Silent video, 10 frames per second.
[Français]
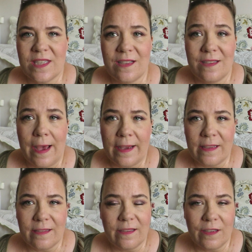s'étaient
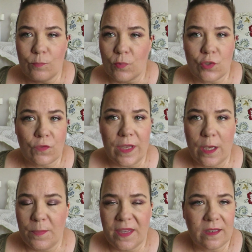arrêtées bon je
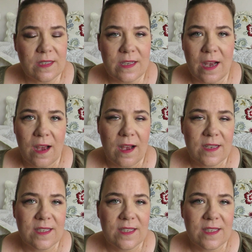voyais bien que ça,